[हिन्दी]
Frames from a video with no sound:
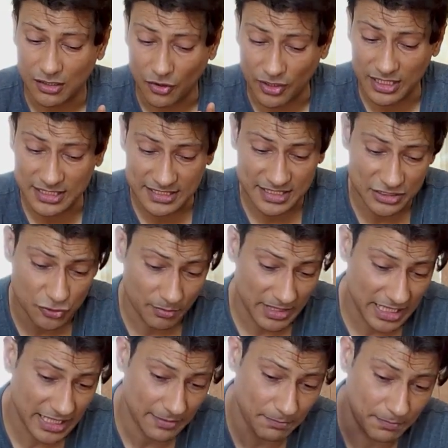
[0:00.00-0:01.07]
और एक चीज़ जो
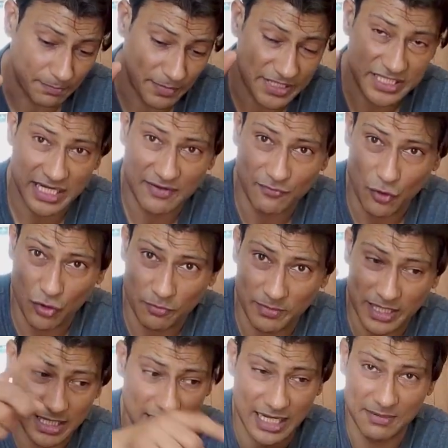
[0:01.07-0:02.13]
मैंने पिछले व्लॉग
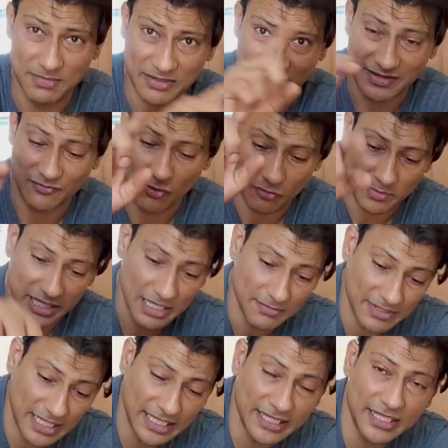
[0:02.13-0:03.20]
में हेलमेट वाले व्लॉग में नहीं
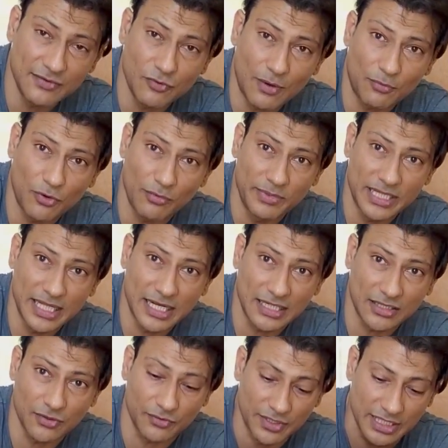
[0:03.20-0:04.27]
बताई थी वो आपको अभी
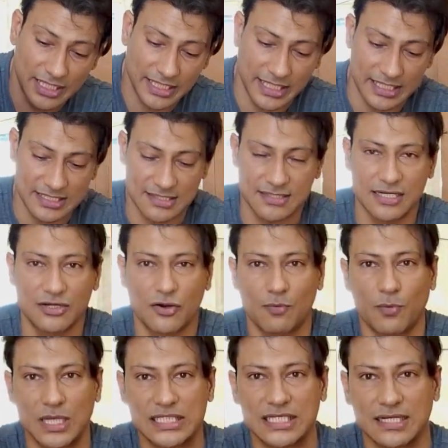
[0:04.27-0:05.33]
दिखाता हूँ ये देखिए इसका
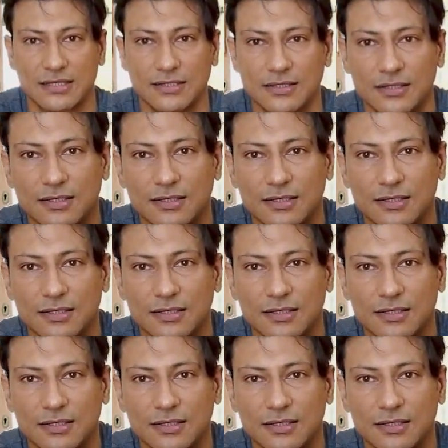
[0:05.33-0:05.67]
सनड्रॉप वाइजर